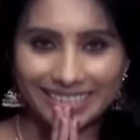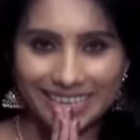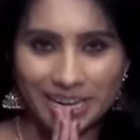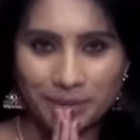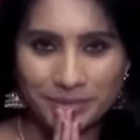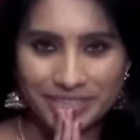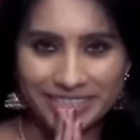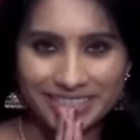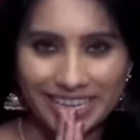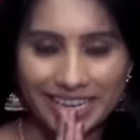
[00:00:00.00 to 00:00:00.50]

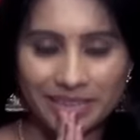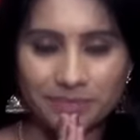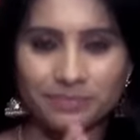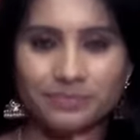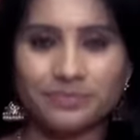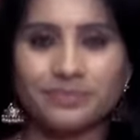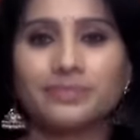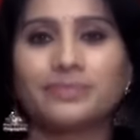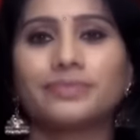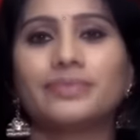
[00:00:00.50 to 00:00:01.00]
నమస్తే
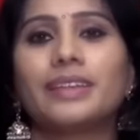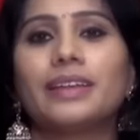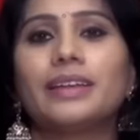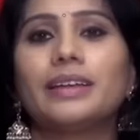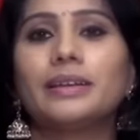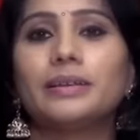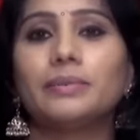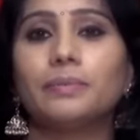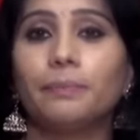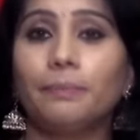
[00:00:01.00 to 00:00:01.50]

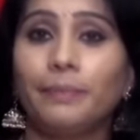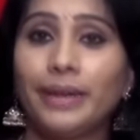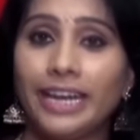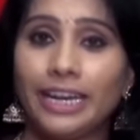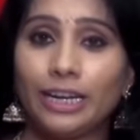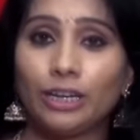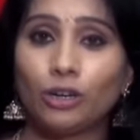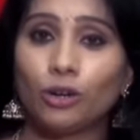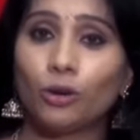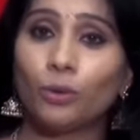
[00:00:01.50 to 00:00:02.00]
మీ
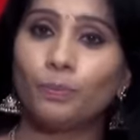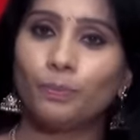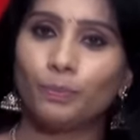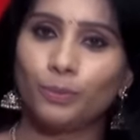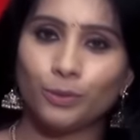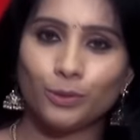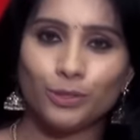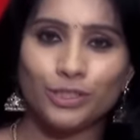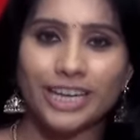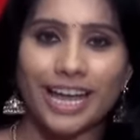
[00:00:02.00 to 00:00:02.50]
ఇంట్లో
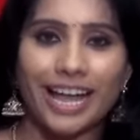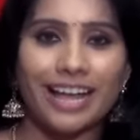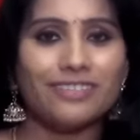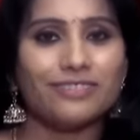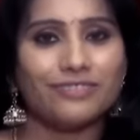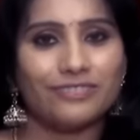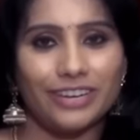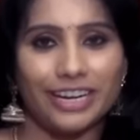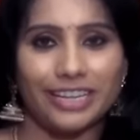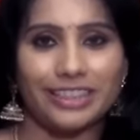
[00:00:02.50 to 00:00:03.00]
పూజ
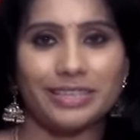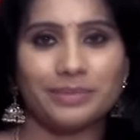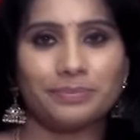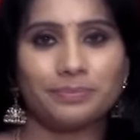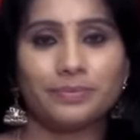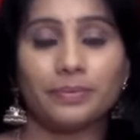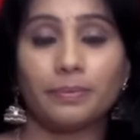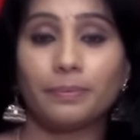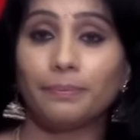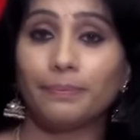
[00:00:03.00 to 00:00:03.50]
వ్రతం
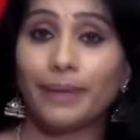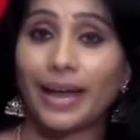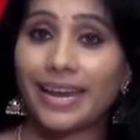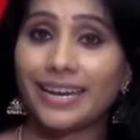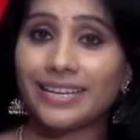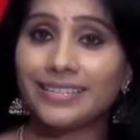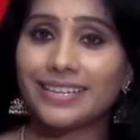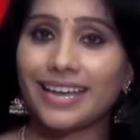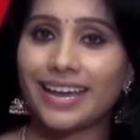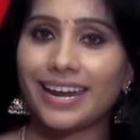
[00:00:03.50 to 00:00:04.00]

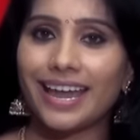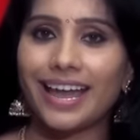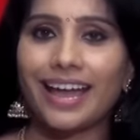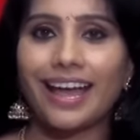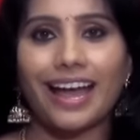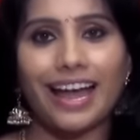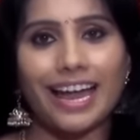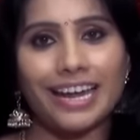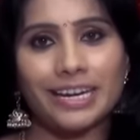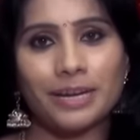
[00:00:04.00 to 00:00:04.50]
బారసాల
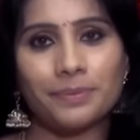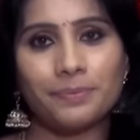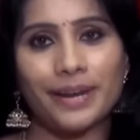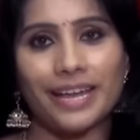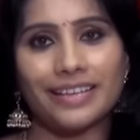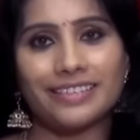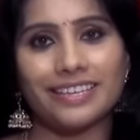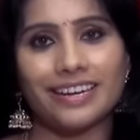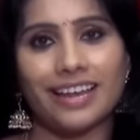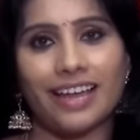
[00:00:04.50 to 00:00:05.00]

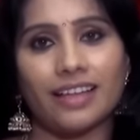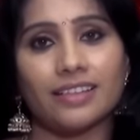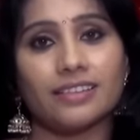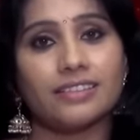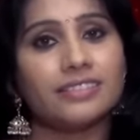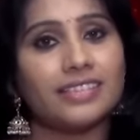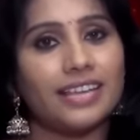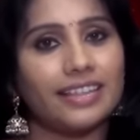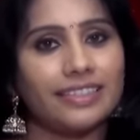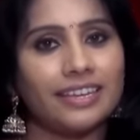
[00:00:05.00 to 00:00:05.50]
అన్నప్రాసన
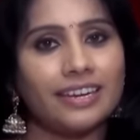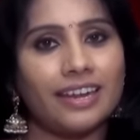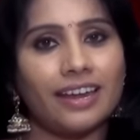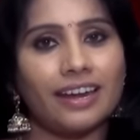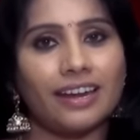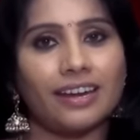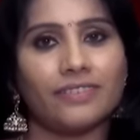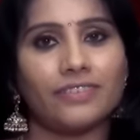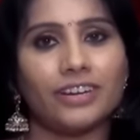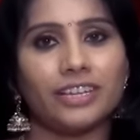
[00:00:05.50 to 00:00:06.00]

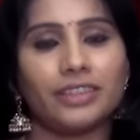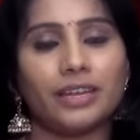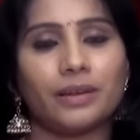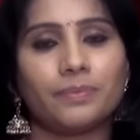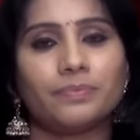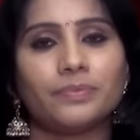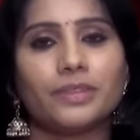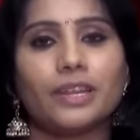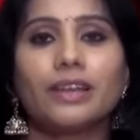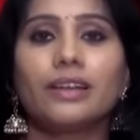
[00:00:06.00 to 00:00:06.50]
సత్యనారాయణ
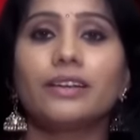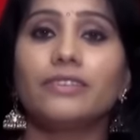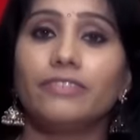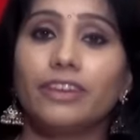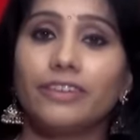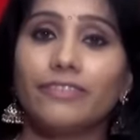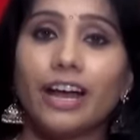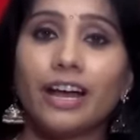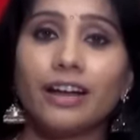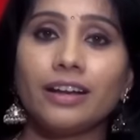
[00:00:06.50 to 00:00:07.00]
వ్రతం
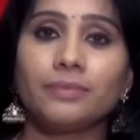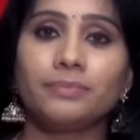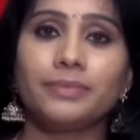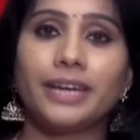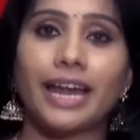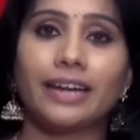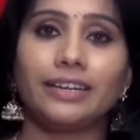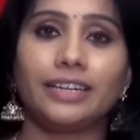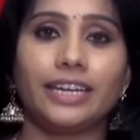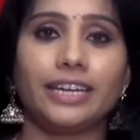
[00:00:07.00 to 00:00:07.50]
వివాహం
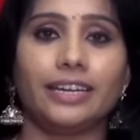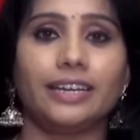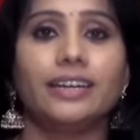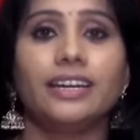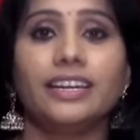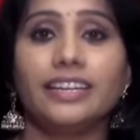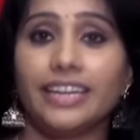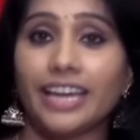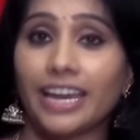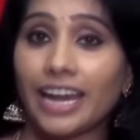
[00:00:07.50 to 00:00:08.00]
లాంటి
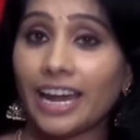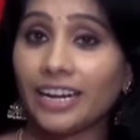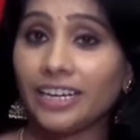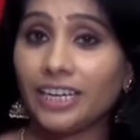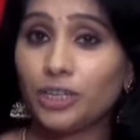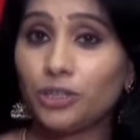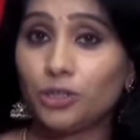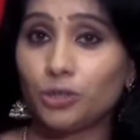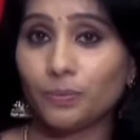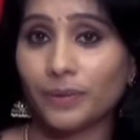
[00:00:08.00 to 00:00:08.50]

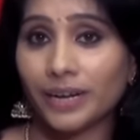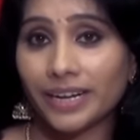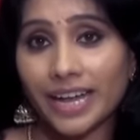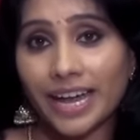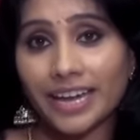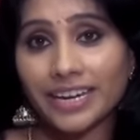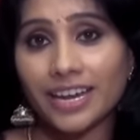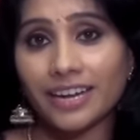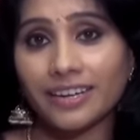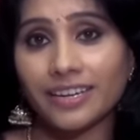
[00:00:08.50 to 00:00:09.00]
ఎలాంటి
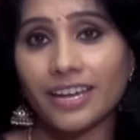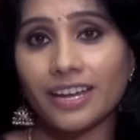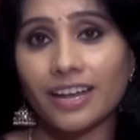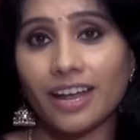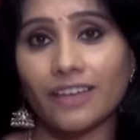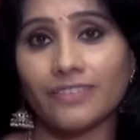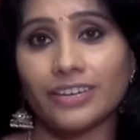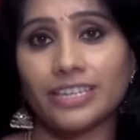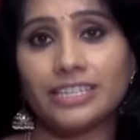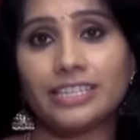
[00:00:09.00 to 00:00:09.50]
శుభకార్యానికి
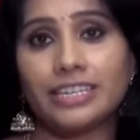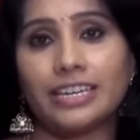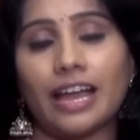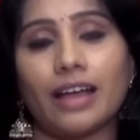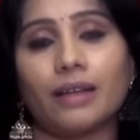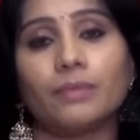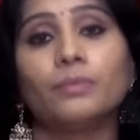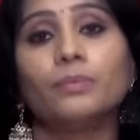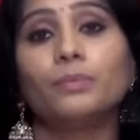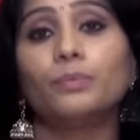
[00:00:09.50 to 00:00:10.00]
కావలసిన
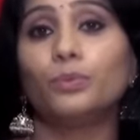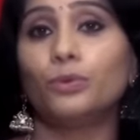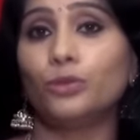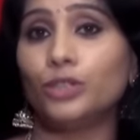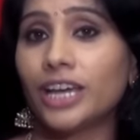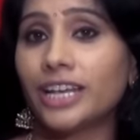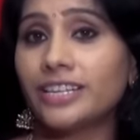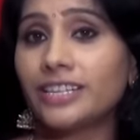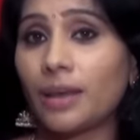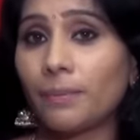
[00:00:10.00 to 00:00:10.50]

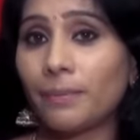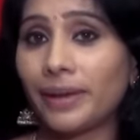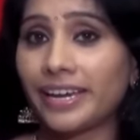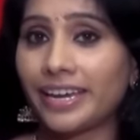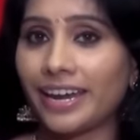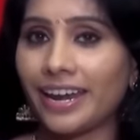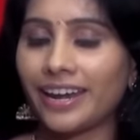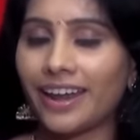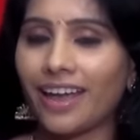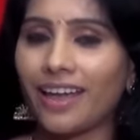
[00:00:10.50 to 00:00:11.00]
పూజా
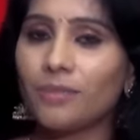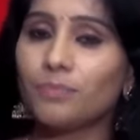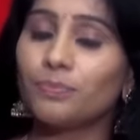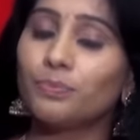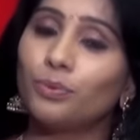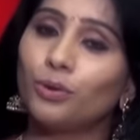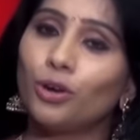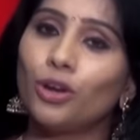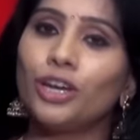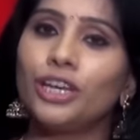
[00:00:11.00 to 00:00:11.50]
సామాగ్రి అయినా
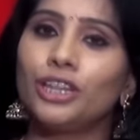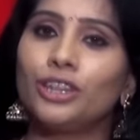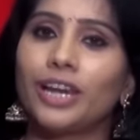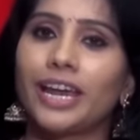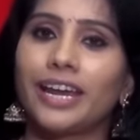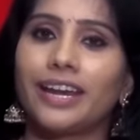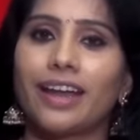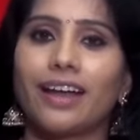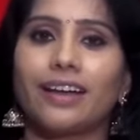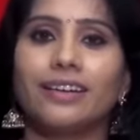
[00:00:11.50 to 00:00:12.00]

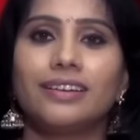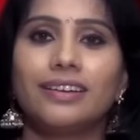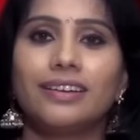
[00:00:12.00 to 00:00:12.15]
పురోహితులైనా